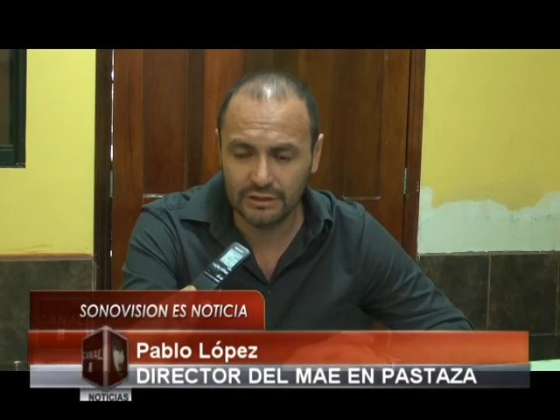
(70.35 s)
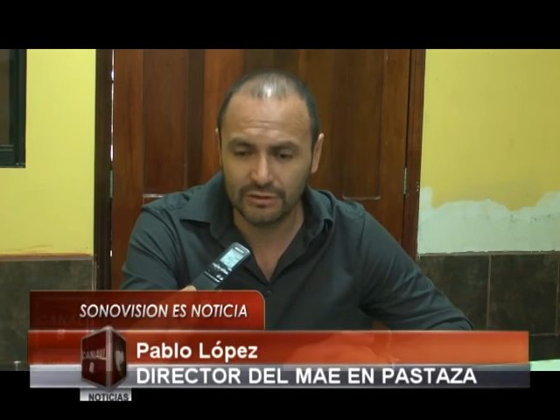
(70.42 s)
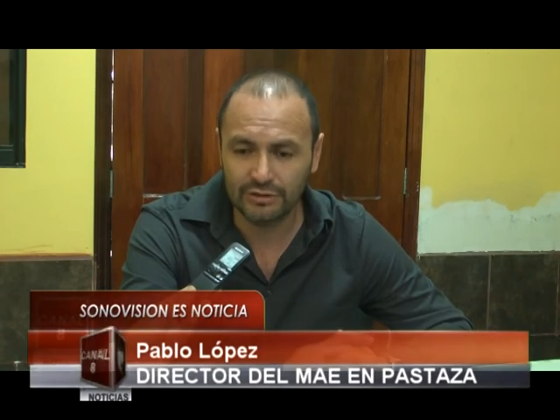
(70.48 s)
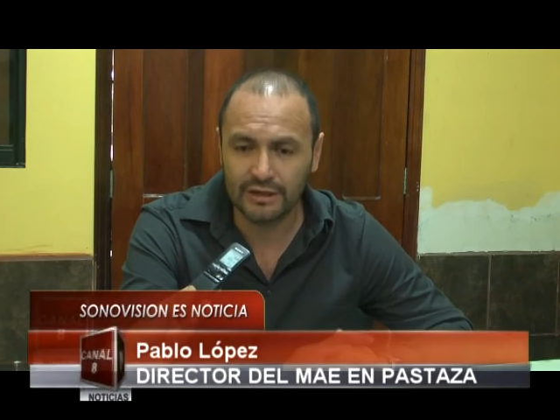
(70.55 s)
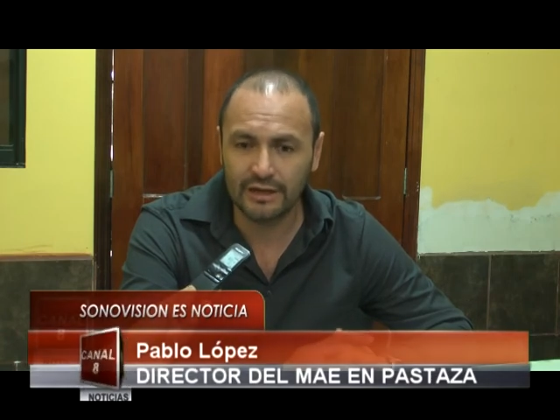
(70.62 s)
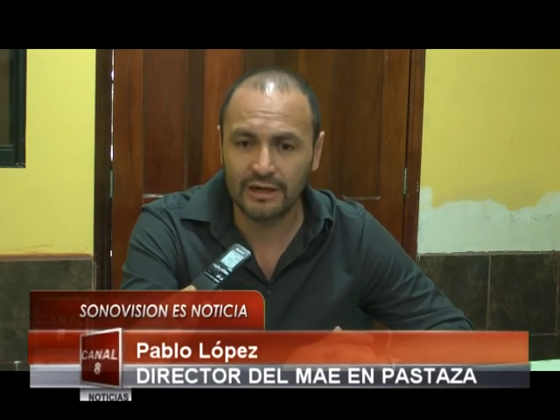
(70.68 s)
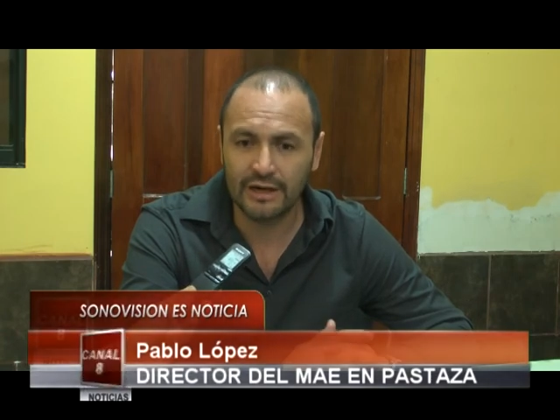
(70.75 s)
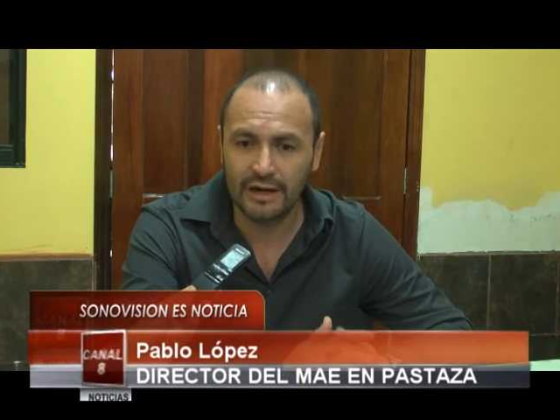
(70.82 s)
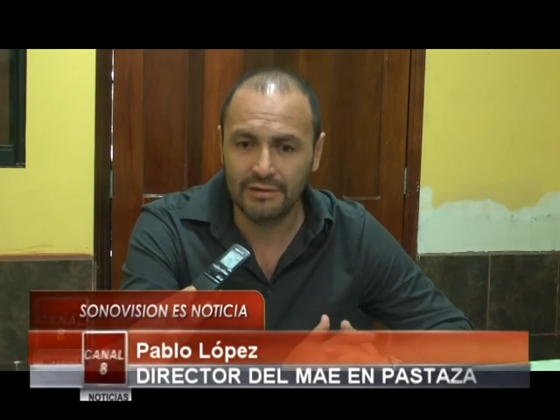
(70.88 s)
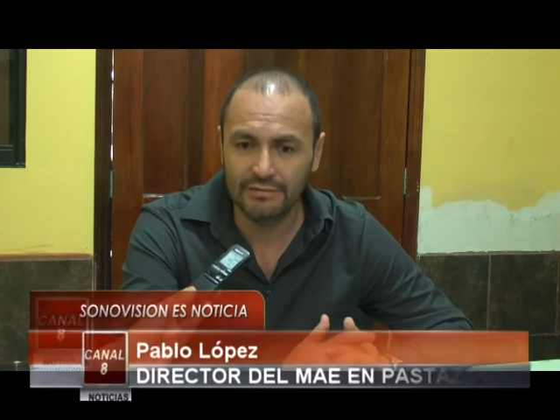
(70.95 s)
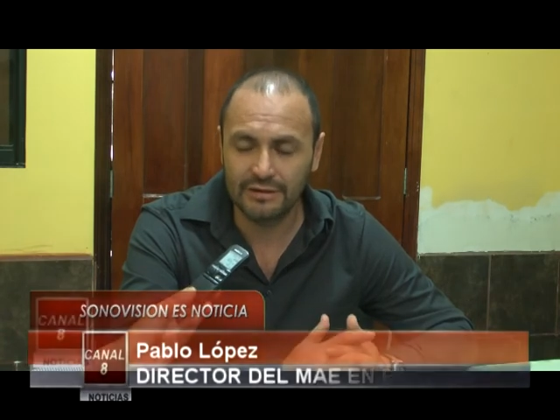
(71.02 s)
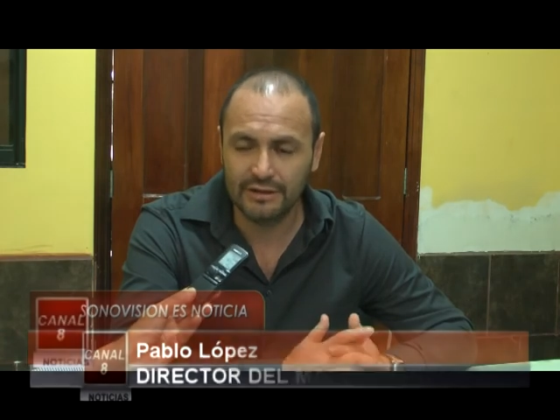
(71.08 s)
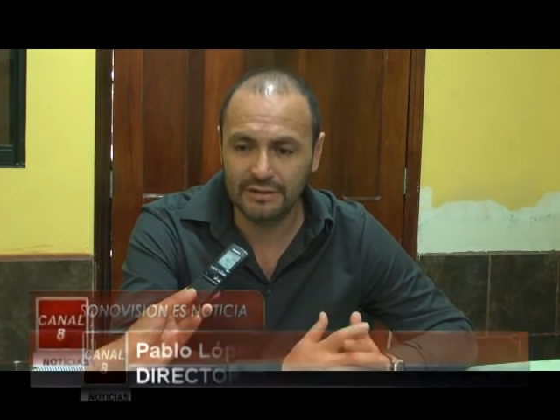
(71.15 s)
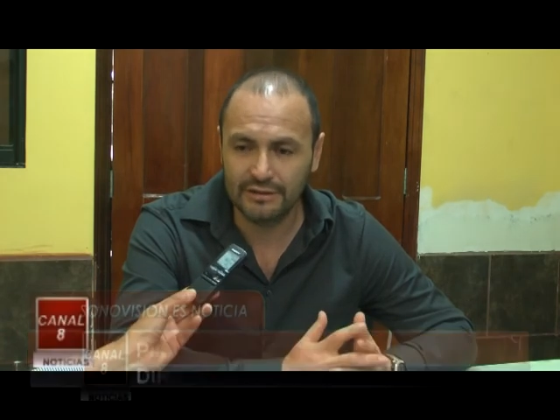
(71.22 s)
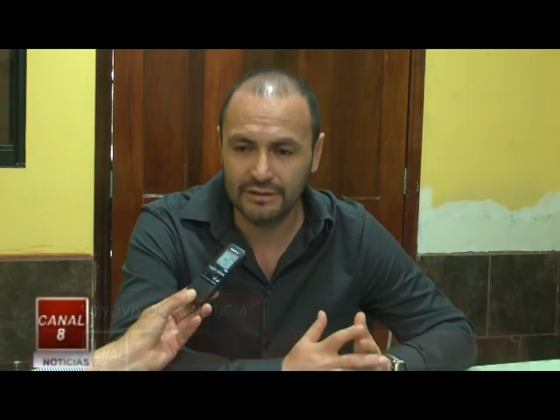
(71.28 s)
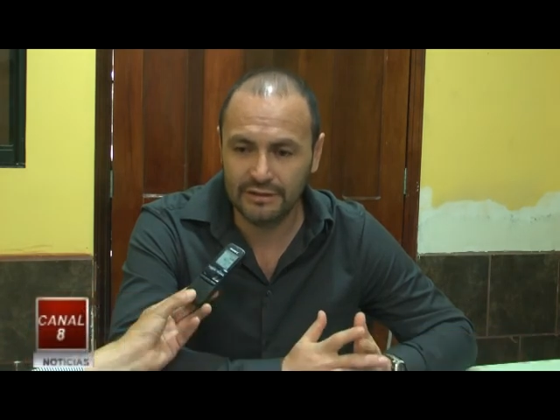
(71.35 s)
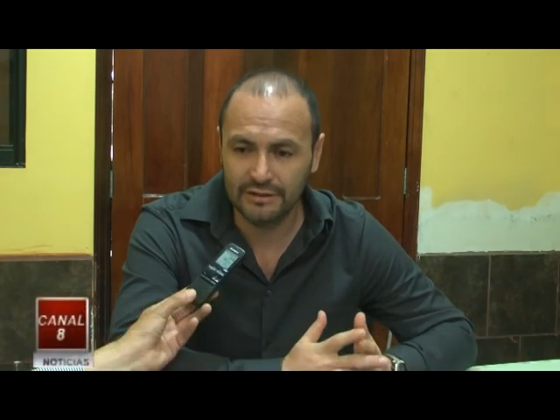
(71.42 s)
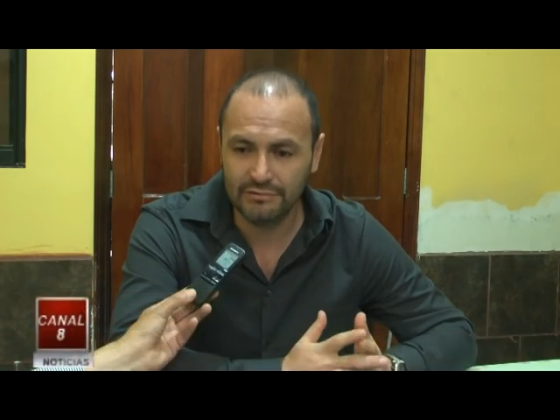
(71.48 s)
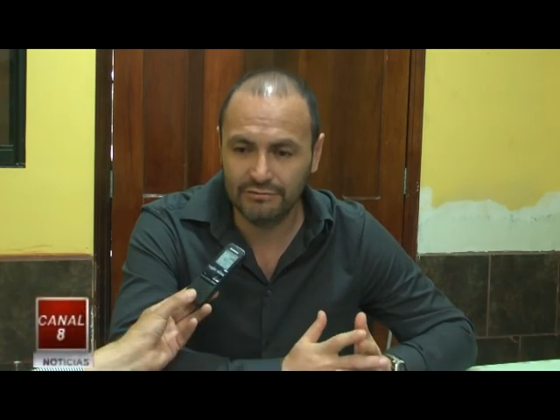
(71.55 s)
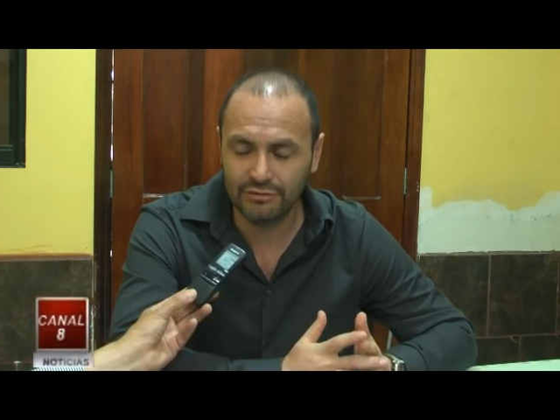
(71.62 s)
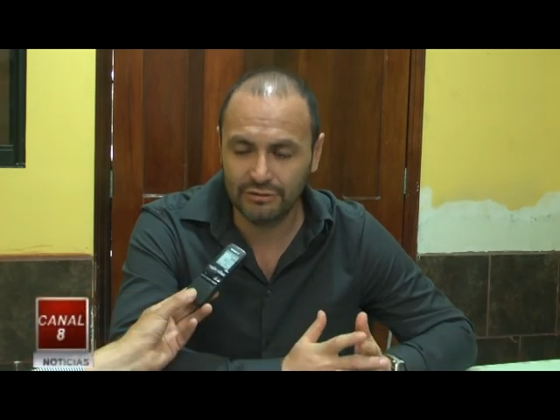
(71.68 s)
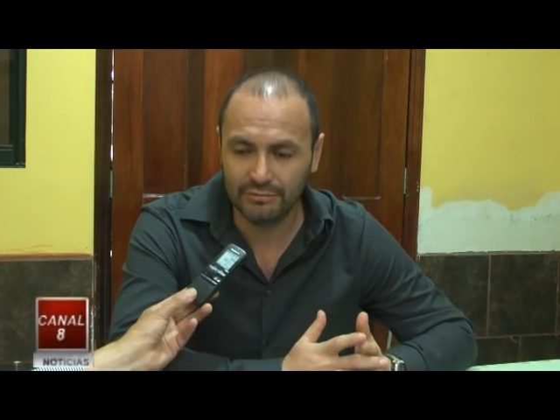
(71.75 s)
lo que cabe de
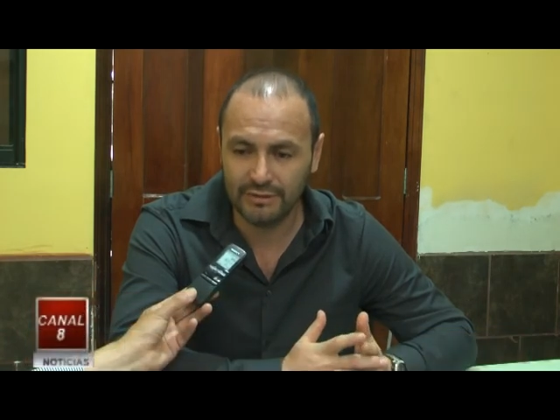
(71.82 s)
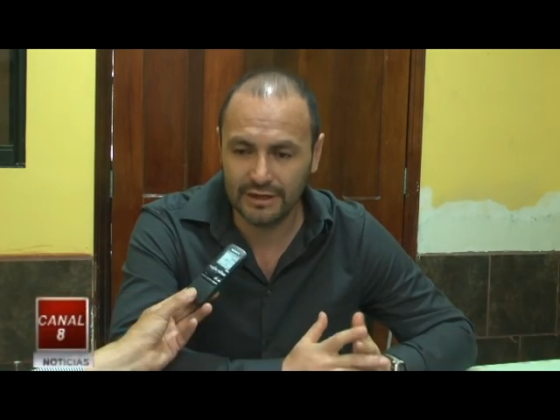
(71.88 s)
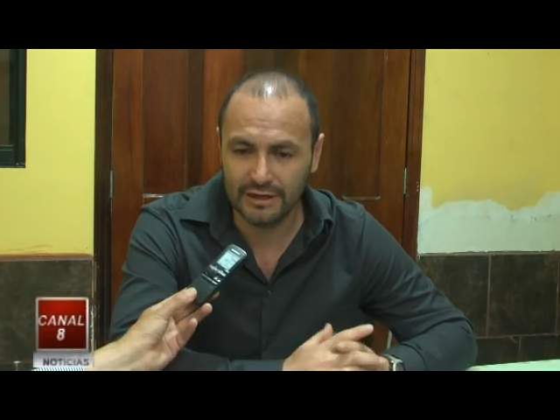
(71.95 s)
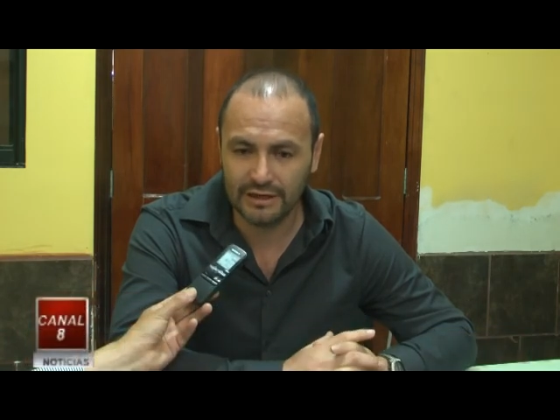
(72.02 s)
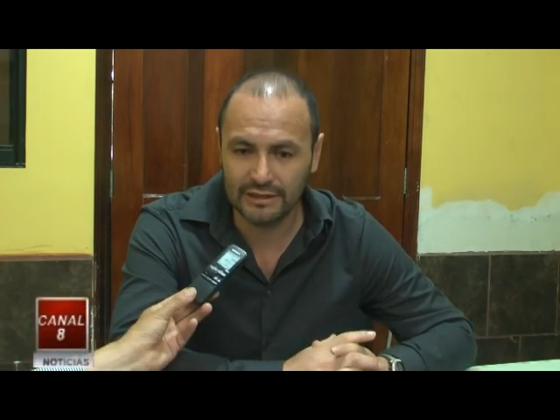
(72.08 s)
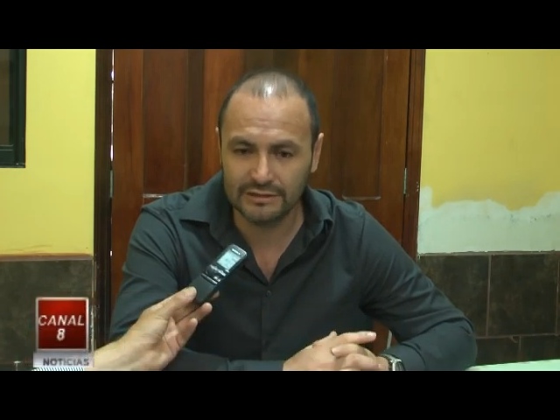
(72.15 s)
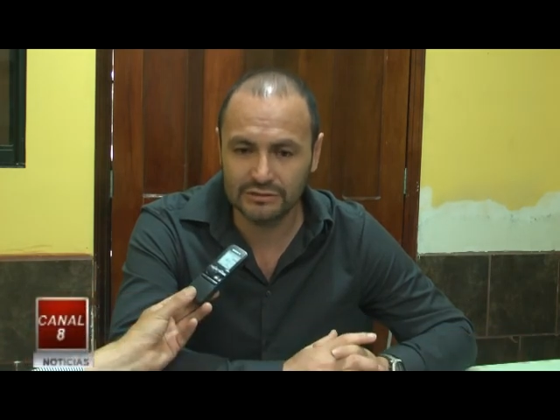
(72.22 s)
informar a la